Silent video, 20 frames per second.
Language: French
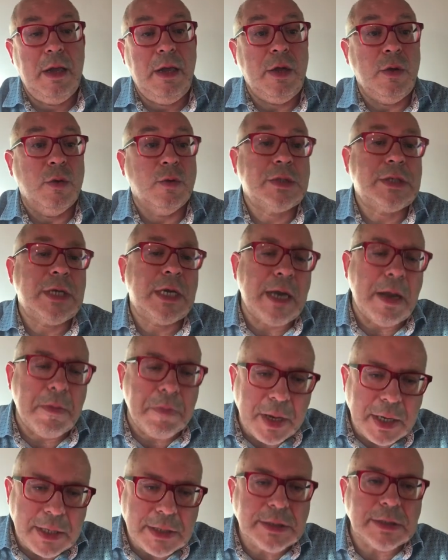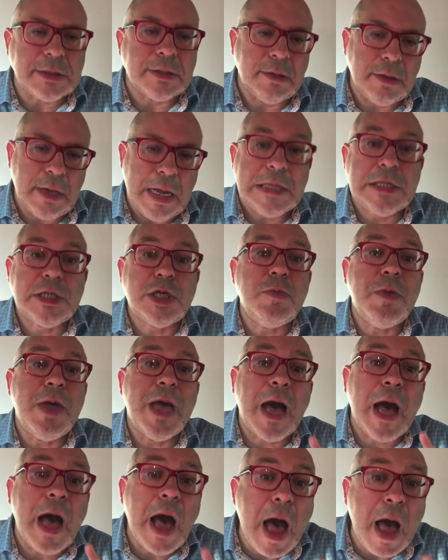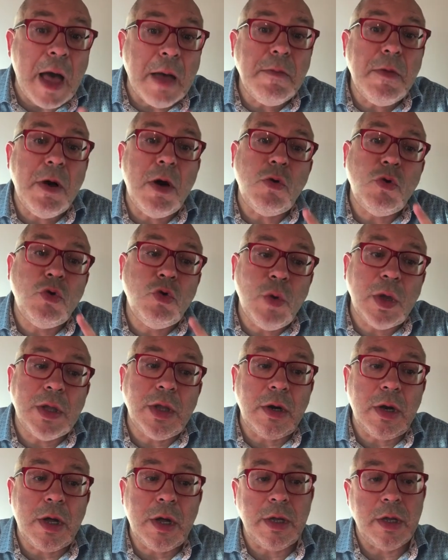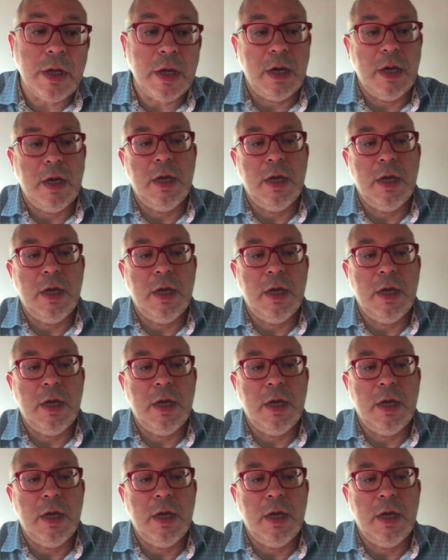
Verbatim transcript: Et on sait que la presse, elle se met rarement le doigt dans l'œil.